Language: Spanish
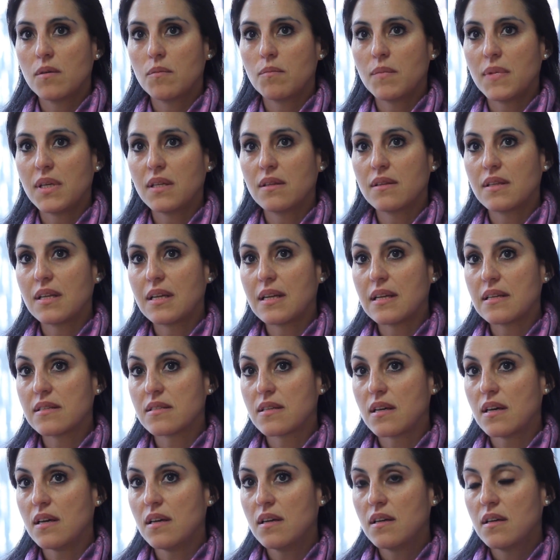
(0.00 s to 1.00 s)
me
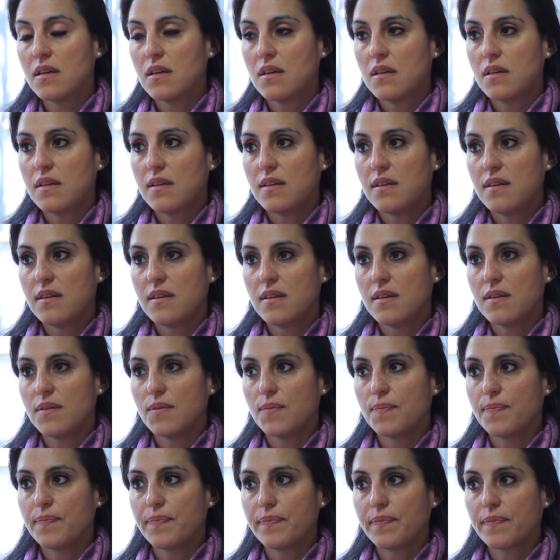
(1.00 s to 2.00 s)
interesa.
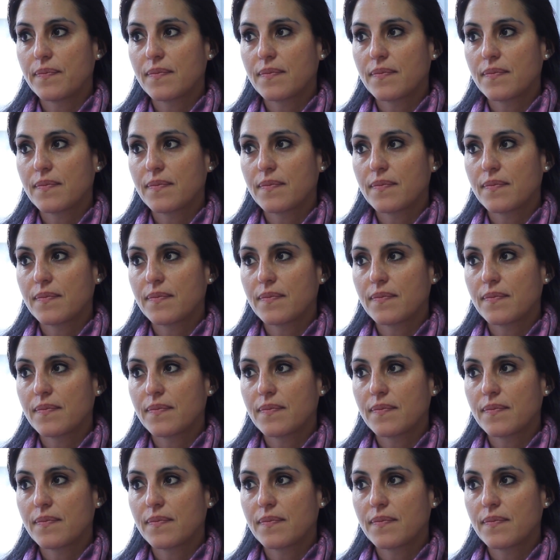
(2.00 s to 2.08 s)
Y,